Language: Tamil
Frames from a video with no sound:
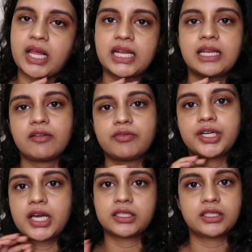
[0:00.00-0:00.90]
நைட்டில்
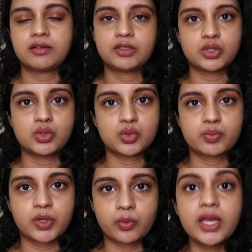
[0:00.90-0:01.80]
எவ்ரிடே அதை தான் வந்து யூஸ் யூஸ்
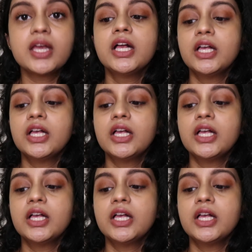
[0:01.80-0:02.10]
பண்ணுவேன்